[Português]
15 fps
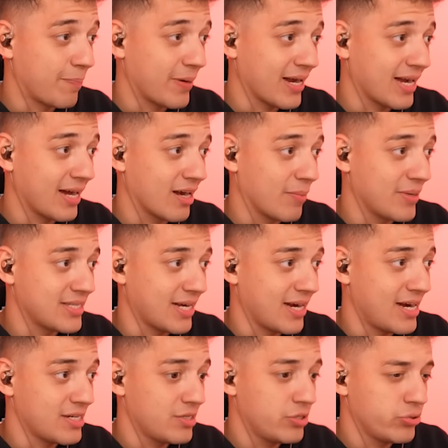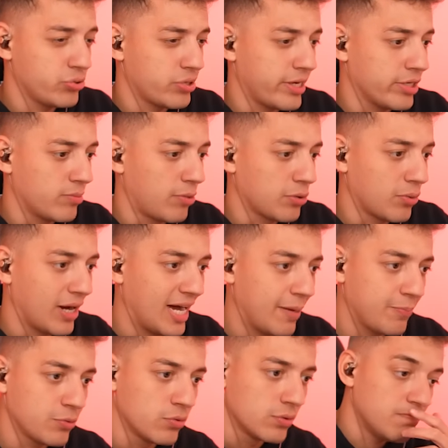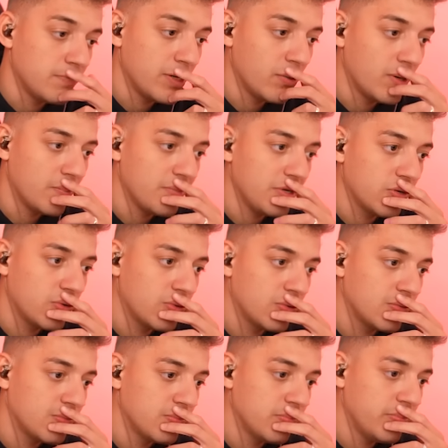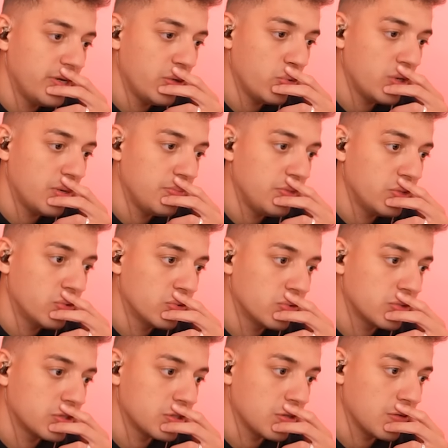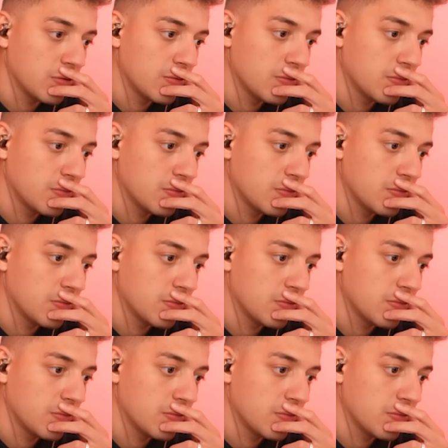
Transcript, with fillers: pra caramba essa caixa, deixa eu tirar do modo rápido. Meu amigo, meu amigo do céu.